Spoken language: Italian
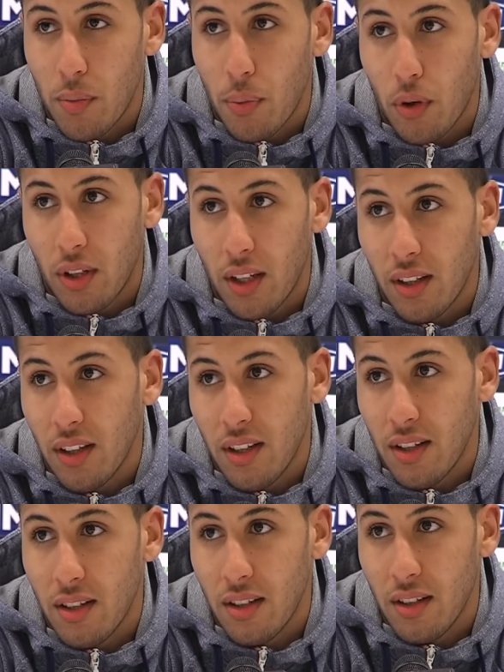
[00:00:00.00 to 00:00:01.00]

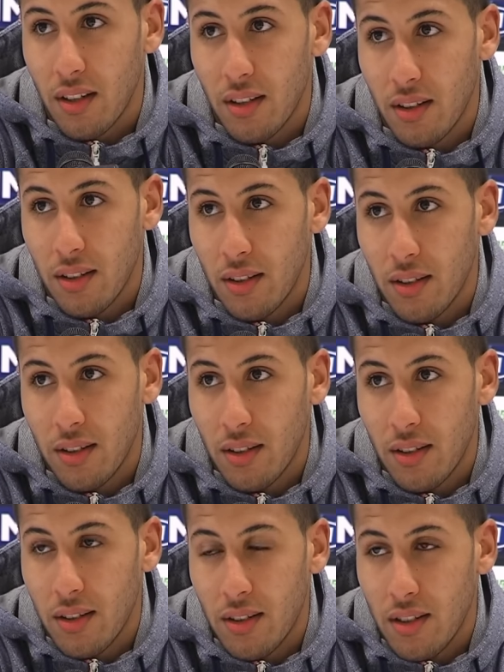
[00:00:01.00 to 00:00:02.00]
importante
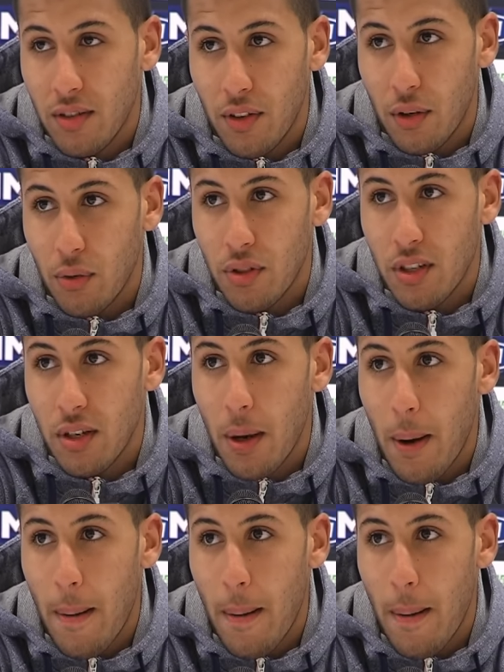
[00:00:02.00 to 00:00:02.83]
si fa così.